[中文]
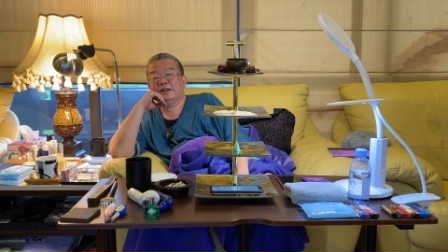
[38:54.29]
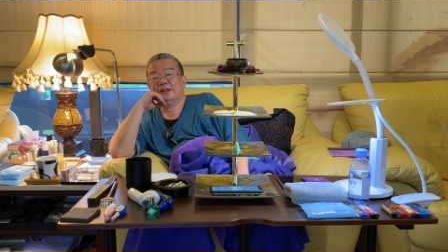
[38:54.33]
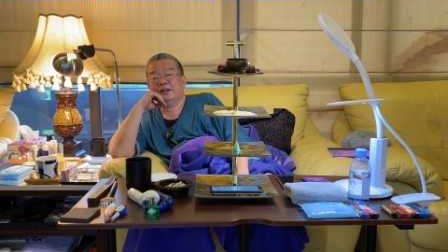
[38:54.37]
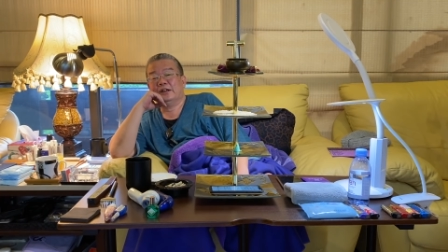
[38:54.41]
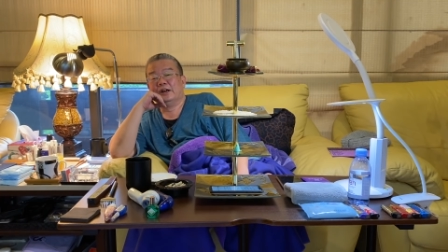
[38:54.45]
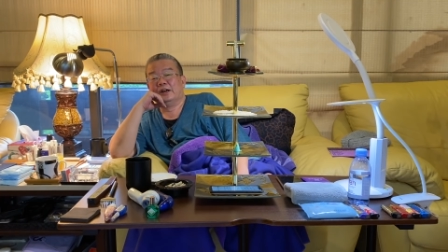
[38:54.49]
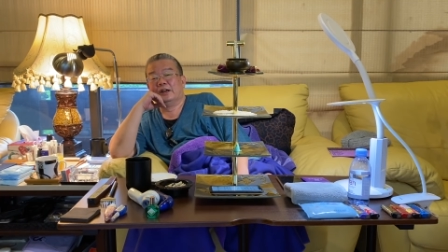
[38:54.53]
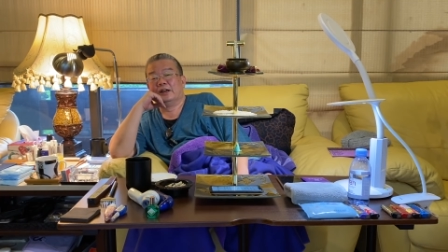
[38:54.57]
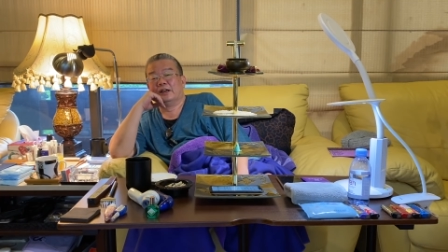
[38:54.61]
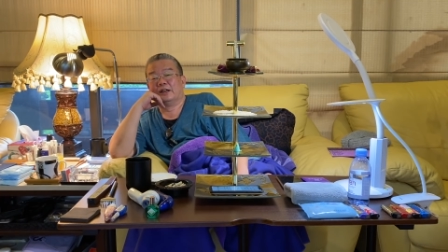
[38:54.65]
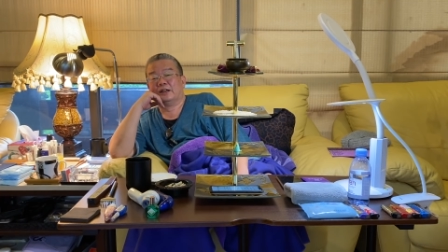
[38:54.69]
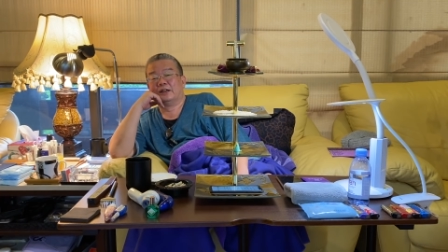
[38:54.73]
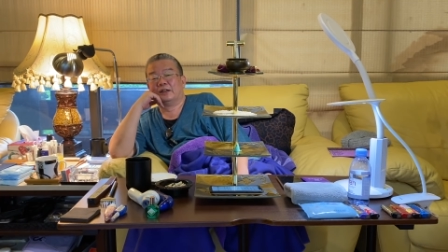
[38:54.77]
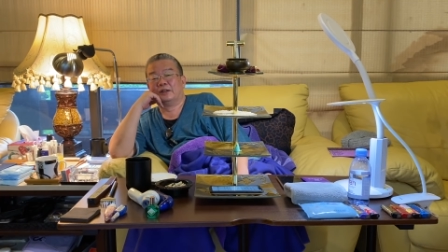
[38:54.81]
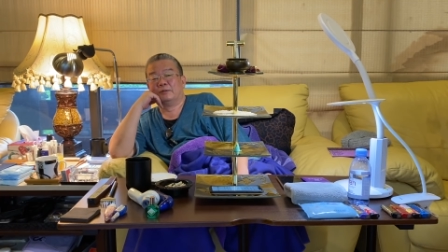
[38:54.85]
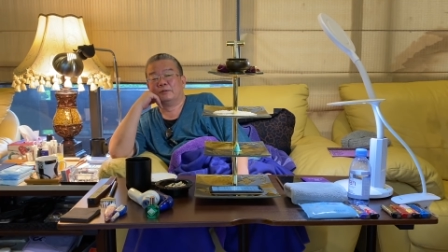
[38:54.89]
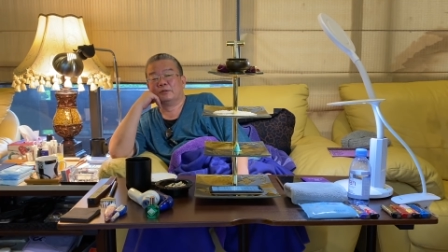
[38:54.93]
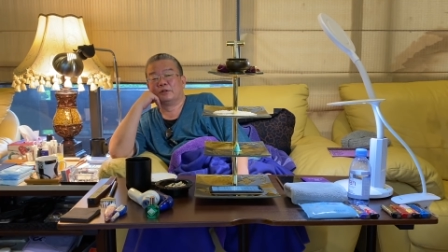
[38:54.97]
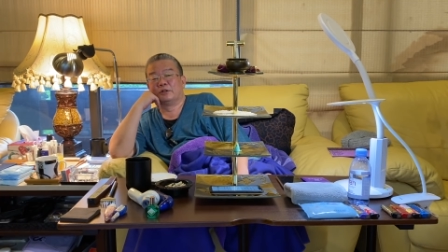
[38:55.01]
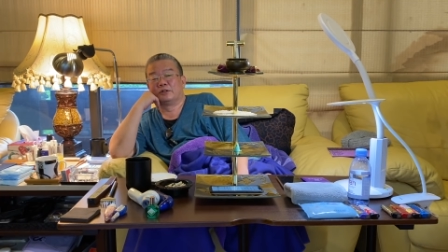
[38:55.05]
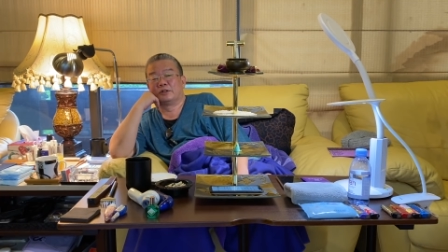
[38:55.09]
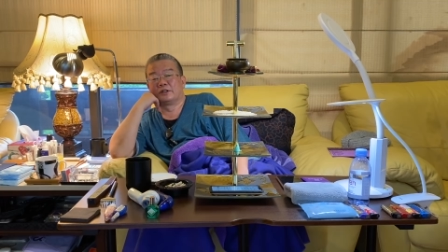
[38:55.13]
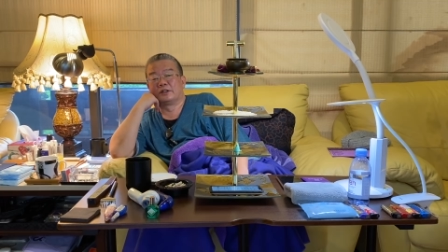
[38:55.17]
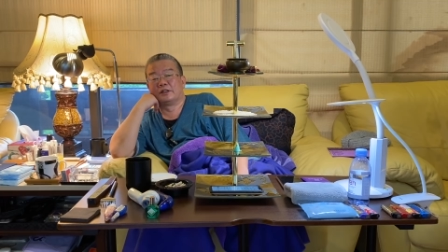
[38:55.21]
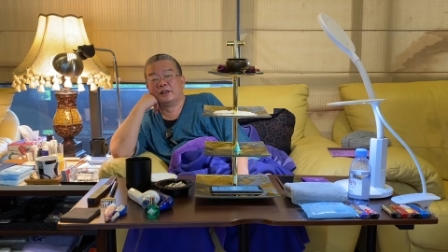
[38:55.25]
好了，那我们
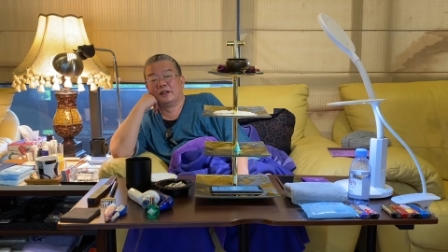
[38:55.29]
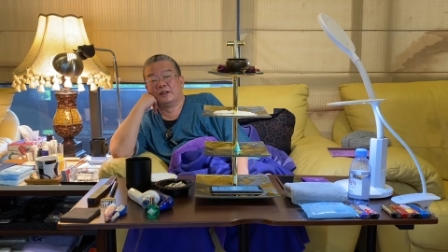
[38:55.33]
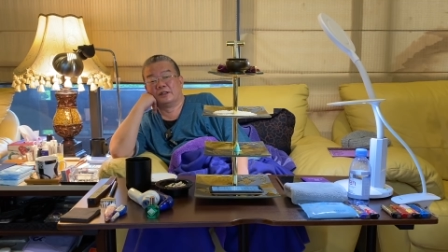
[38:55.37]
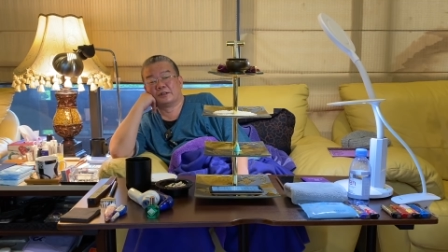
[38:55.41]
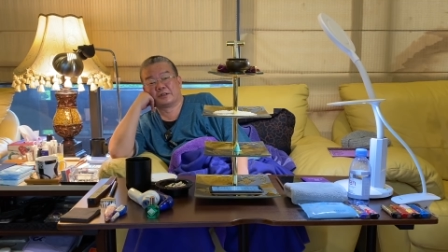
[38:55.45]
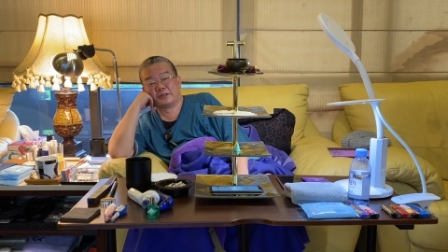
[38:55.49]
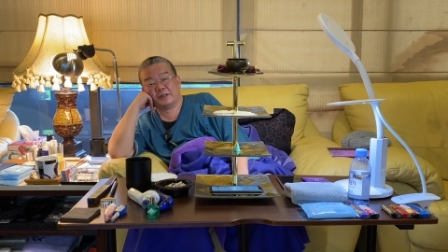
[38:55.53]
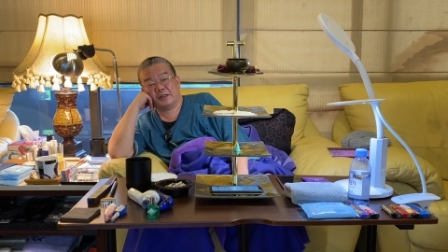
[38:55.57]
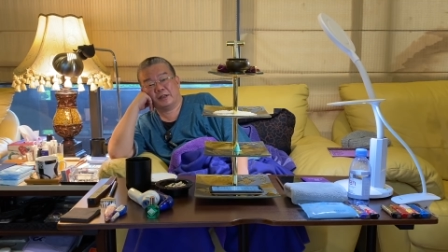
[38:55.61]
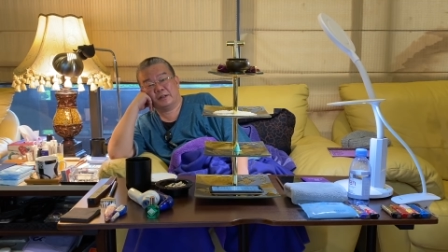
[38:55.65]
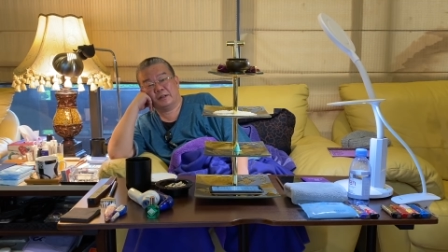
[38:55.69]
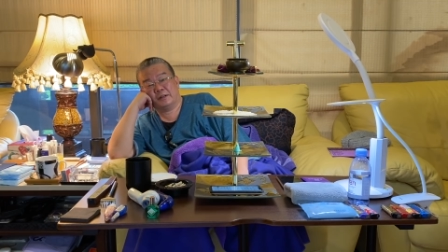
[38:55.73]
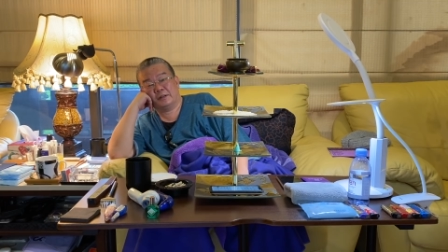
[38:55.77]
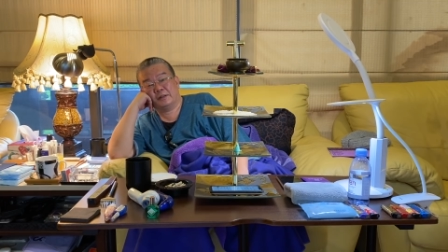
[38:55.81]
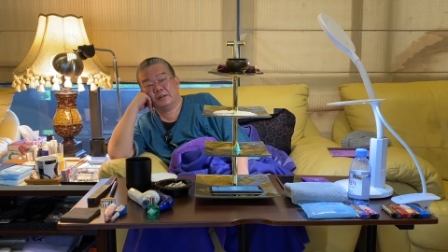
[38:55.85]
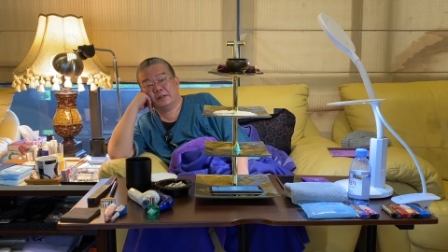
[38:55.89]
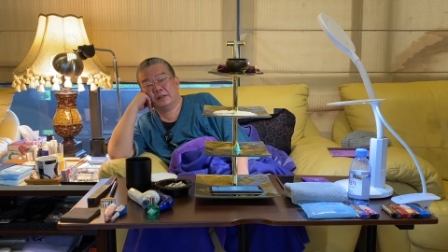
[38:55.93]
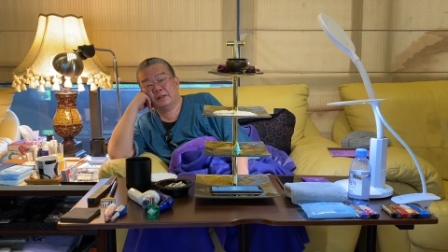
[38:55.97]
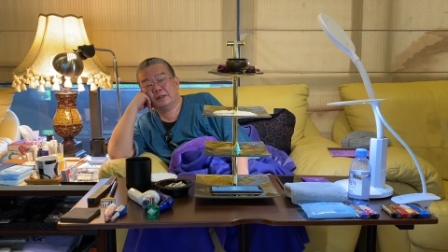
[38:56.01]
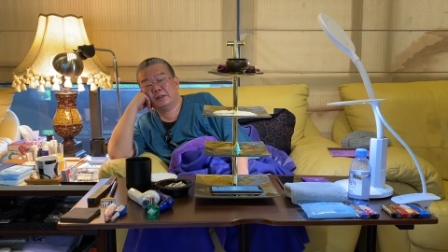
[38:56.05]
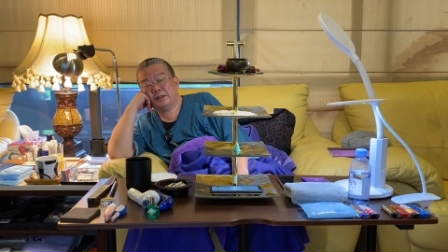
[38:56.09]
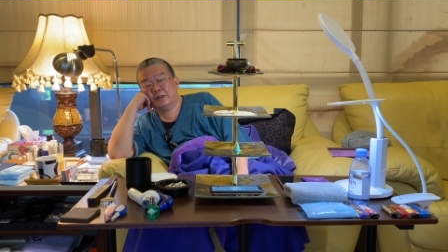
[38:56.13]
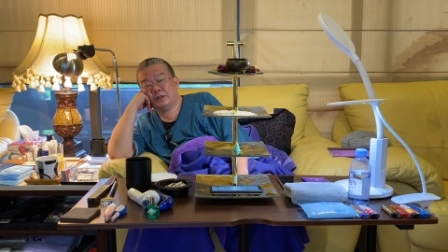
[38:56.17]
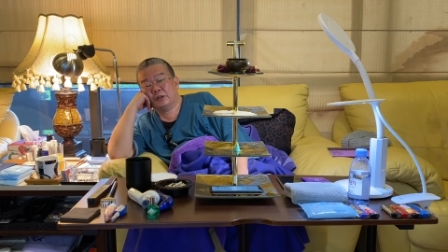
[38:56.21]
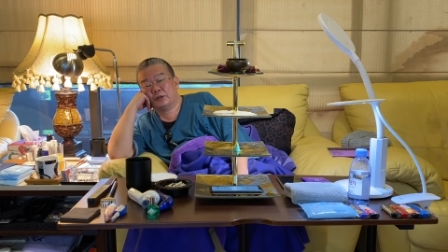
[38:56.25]
就这个样子了哈。
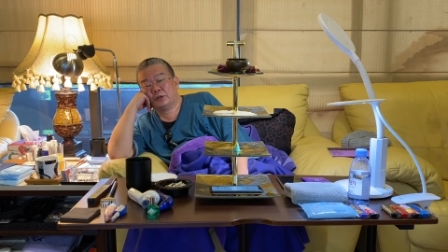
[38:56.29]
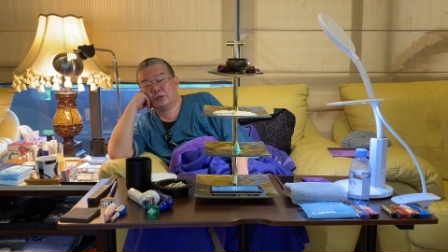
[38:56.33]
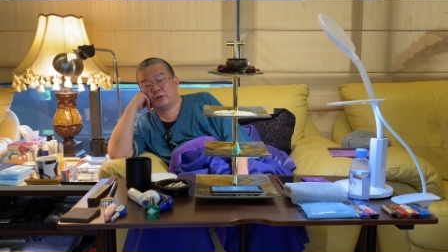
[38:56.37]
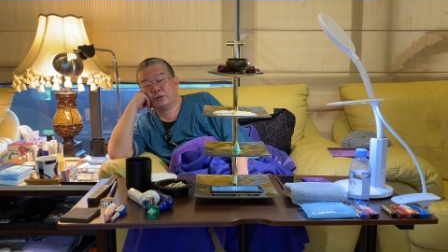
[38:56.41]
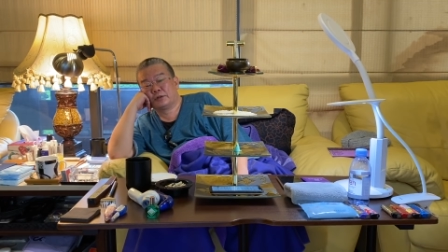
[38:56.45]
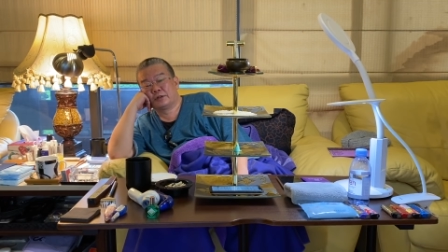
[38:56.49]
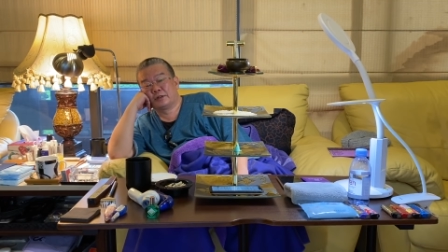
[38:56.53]
修